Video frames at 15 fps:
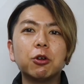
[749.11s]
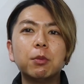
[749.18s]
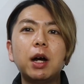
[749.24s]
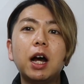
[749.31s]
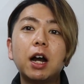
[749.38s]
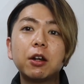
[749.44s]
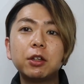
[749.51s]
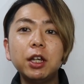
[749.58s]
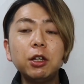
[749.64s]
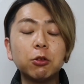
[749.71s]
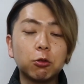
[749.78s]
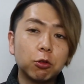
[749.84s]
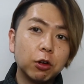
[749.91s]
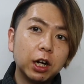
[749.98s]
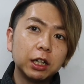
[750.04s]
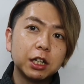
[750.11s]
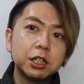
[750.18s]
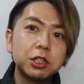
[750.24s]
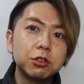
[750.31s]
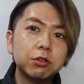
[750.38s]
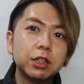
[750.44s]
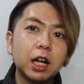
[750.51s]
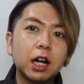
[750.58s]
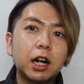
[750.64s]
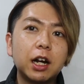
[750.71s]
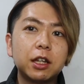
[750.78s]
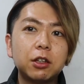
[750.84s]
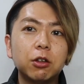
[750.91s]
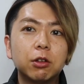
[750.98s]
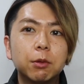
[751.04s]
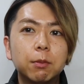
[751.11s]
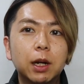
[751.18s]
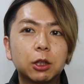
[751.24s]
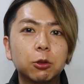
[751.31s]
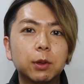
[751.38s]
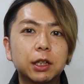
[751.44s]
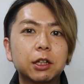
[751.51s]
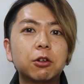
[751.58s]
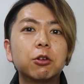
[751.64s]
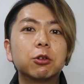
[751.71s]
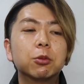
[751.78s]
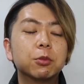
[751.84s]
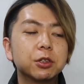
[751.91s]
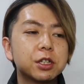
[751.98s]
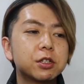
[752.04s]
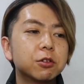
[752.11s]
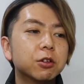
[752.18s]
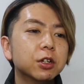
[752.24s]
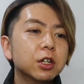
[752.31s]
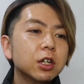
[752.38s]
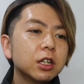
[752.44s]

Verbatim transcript: まあある程度こう話の流れっていうのはまとまってくると思うんですよ。